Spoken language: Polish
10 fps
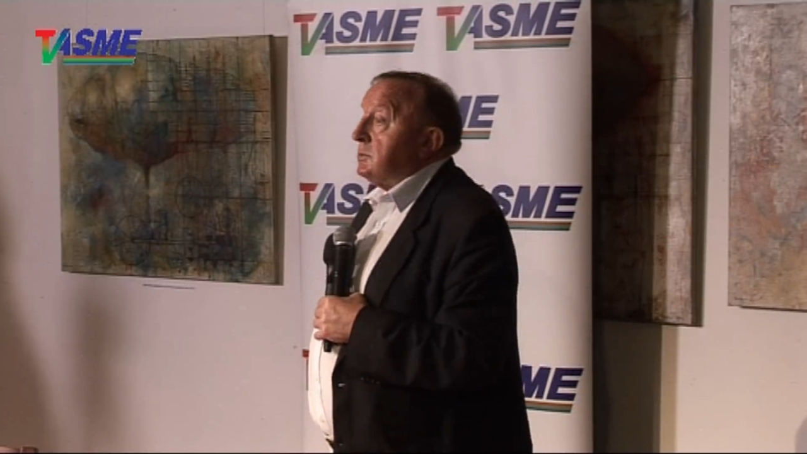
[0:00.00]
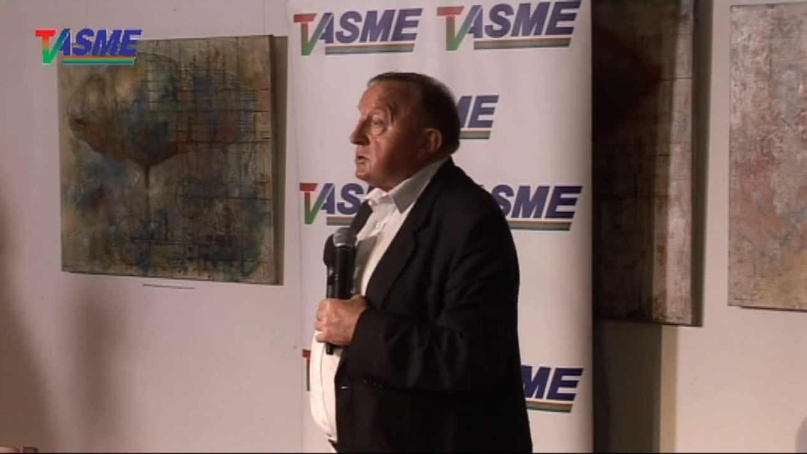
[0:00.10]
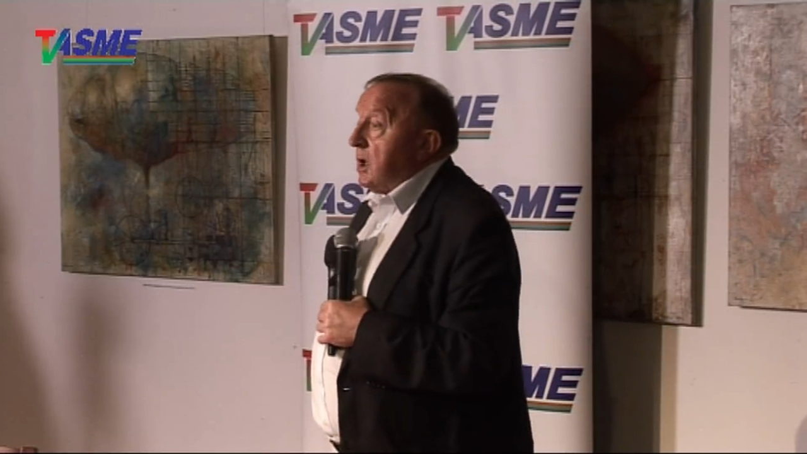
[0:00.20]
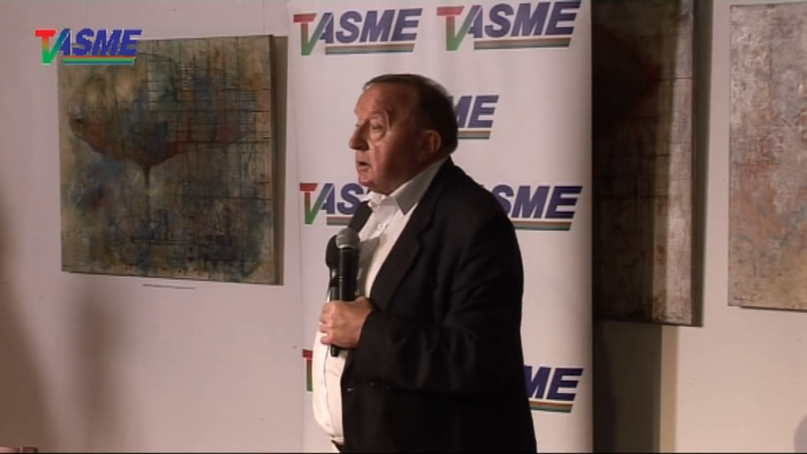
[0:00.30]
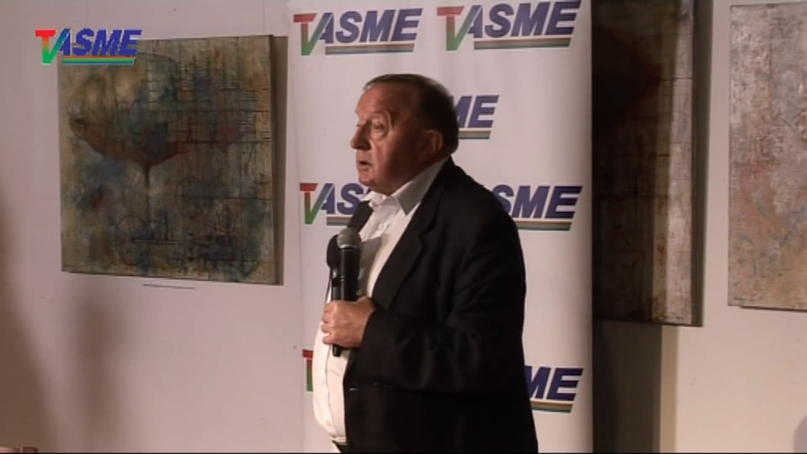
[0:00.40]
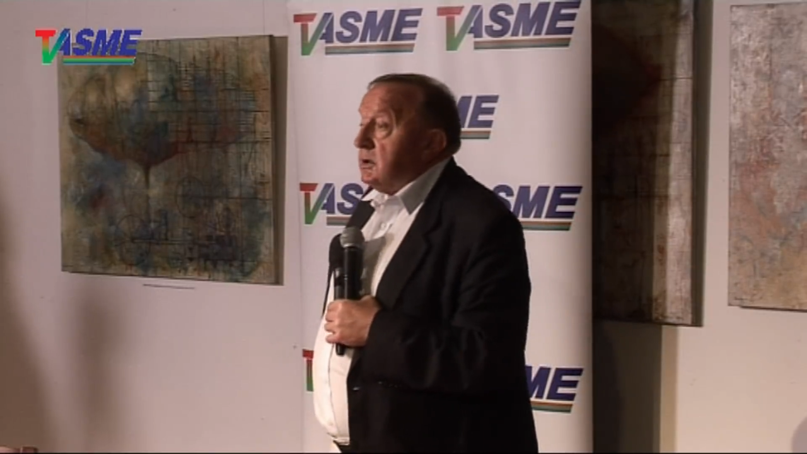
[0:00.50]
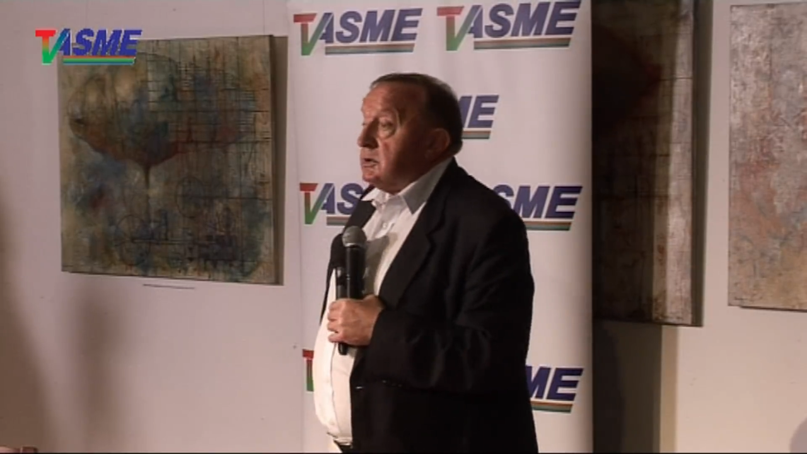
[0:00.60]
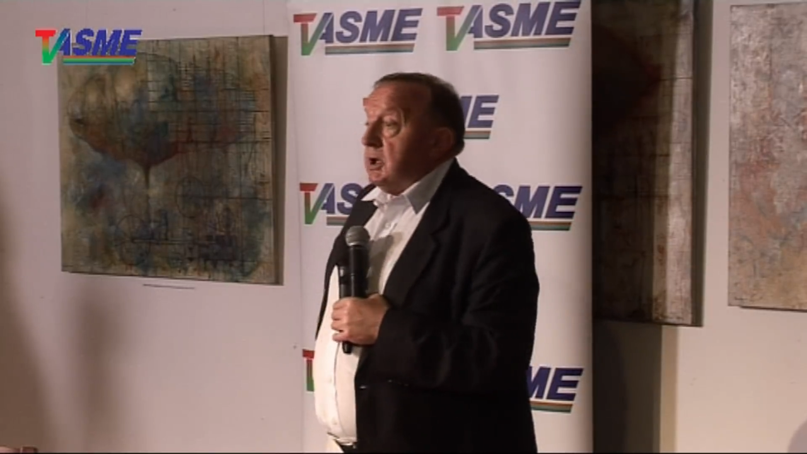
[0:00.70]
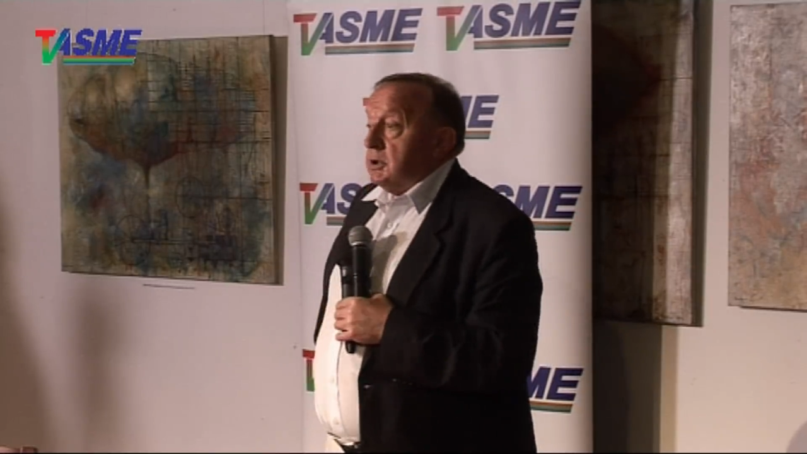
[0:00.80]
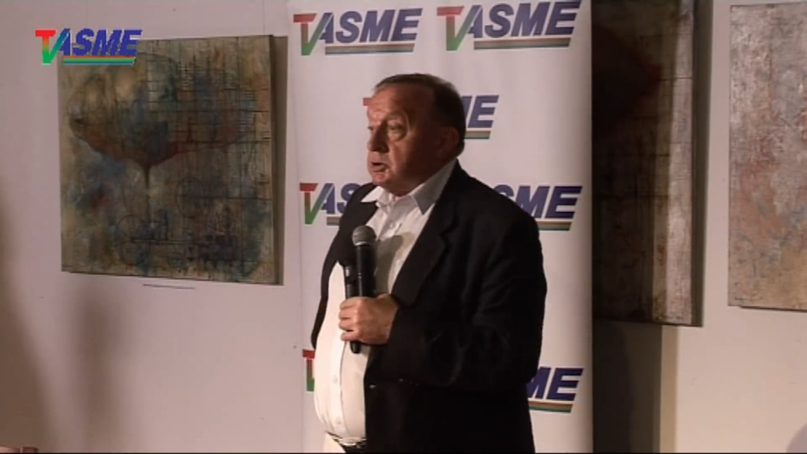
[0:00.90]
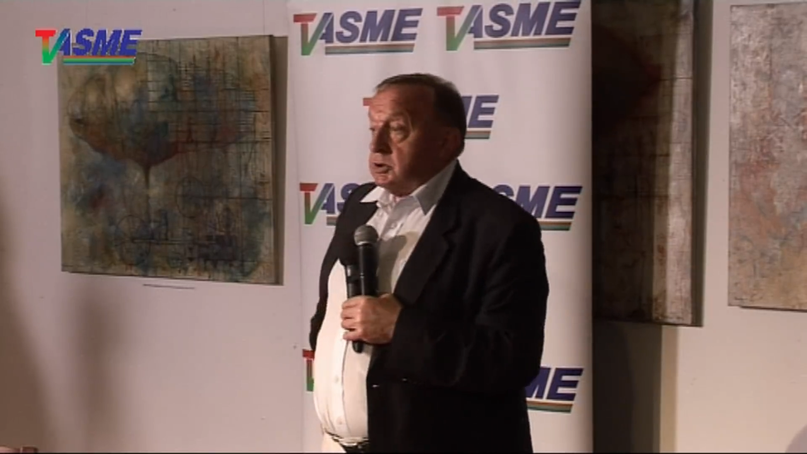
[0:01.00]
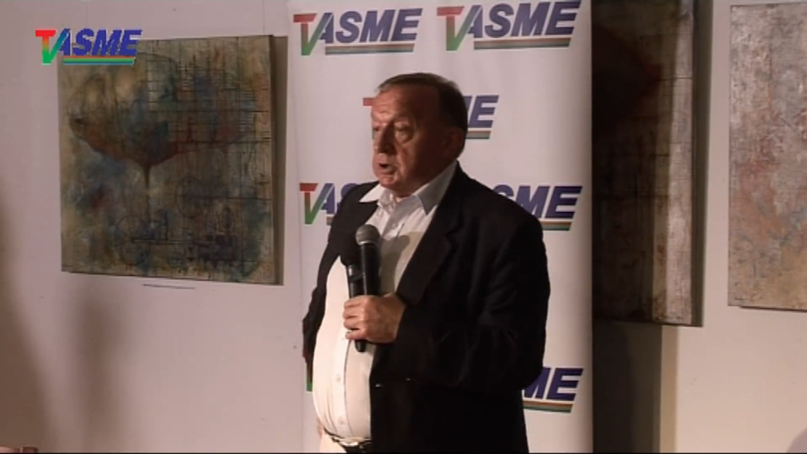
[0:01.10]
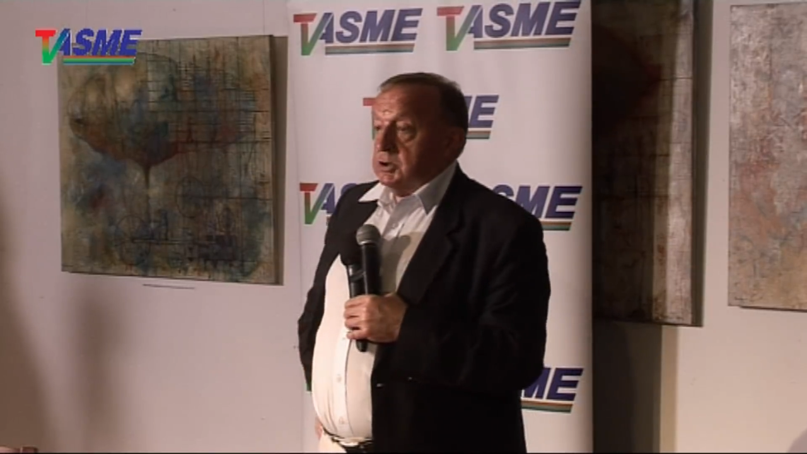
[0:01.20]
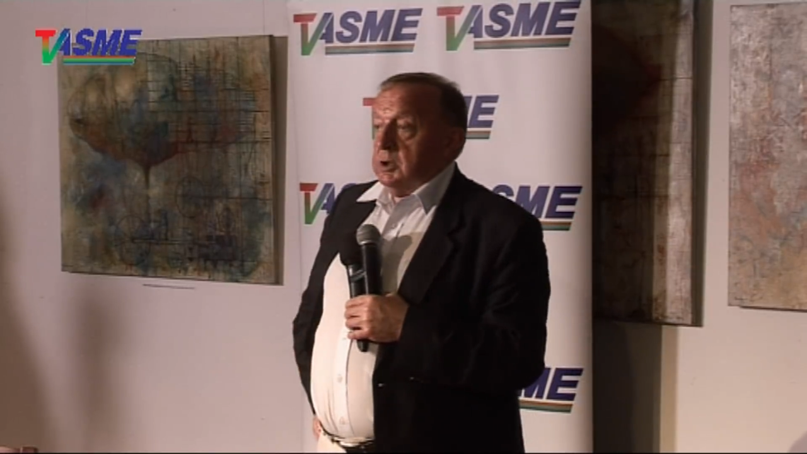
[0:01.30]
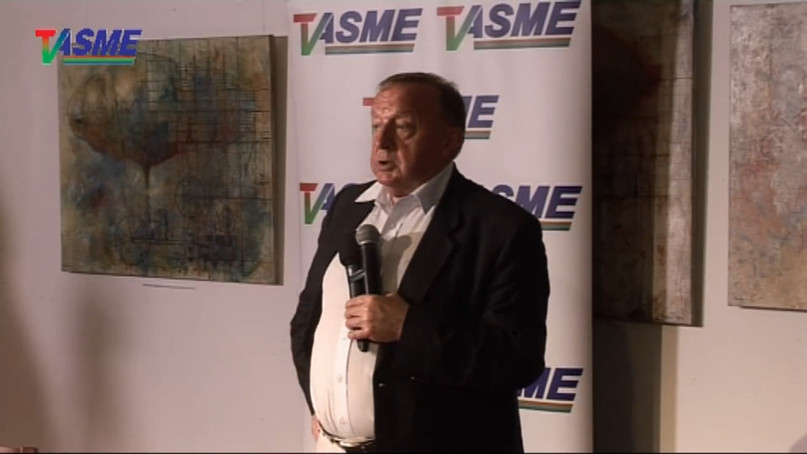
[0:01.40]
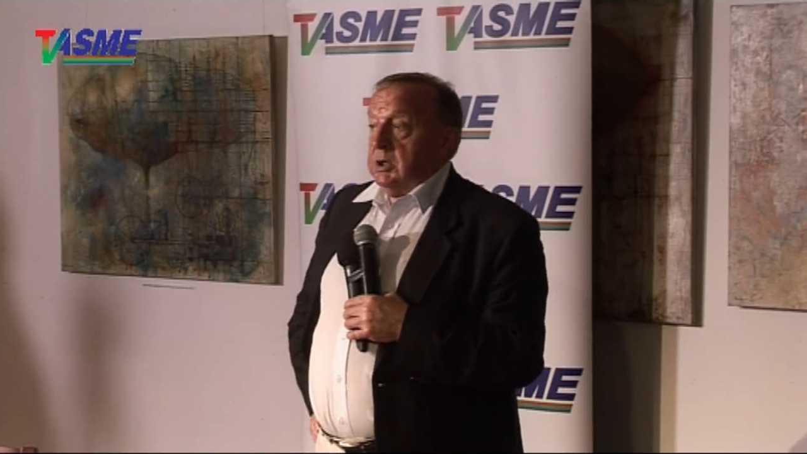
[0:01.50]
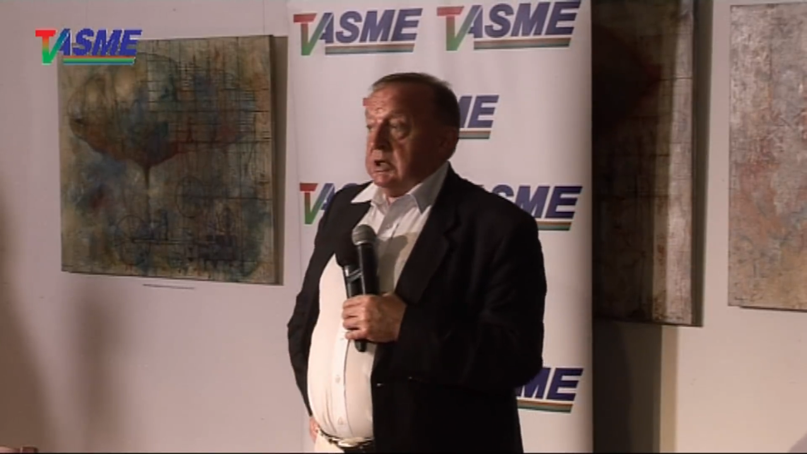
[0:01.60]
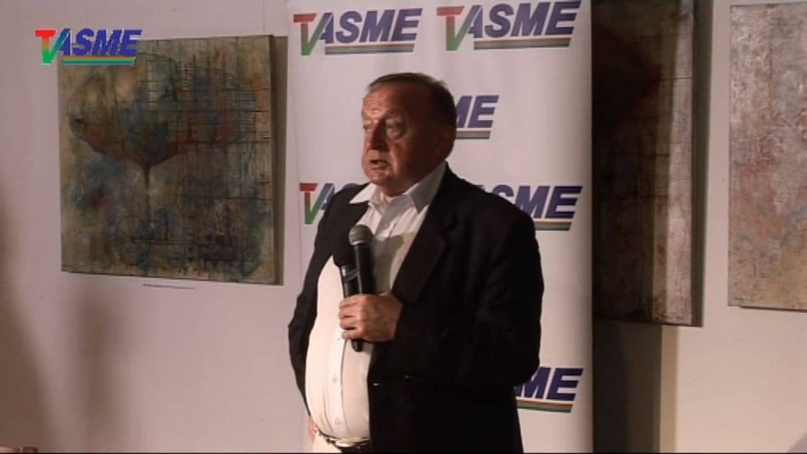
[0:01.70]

żadnych zastrzeżeń dla